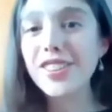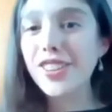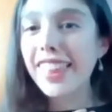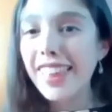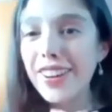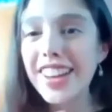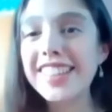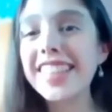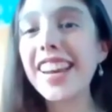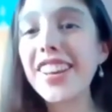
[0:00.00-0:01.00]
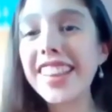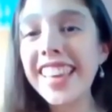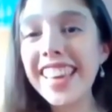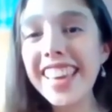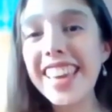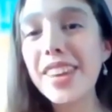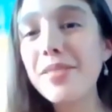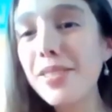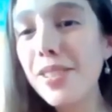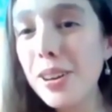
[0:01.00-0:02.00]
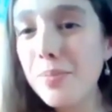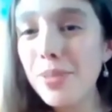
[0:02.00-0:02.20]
yo te dejo el escenario a ti y yo me voy